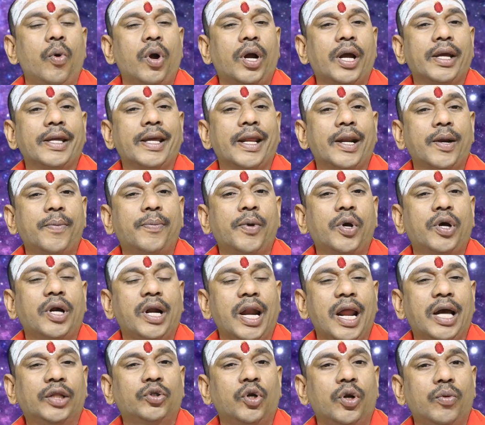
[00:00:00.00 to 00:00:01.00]
ఒక ఎరుపు
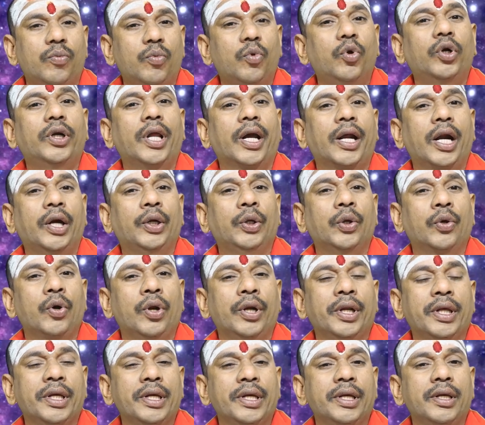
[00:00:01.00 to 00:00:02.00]
క్లాత్లో మూట
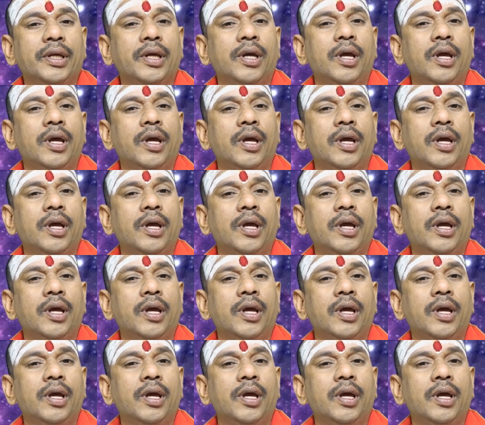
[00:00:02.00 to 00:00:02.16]
కట్టుకొని